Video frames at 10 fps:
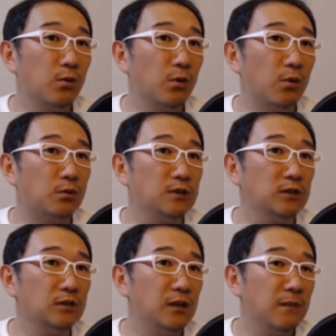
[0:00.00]
요
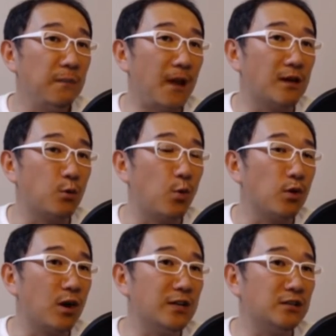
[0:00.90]
그 백을
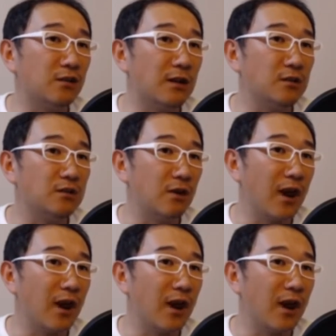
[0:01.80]
공격하는 척하면서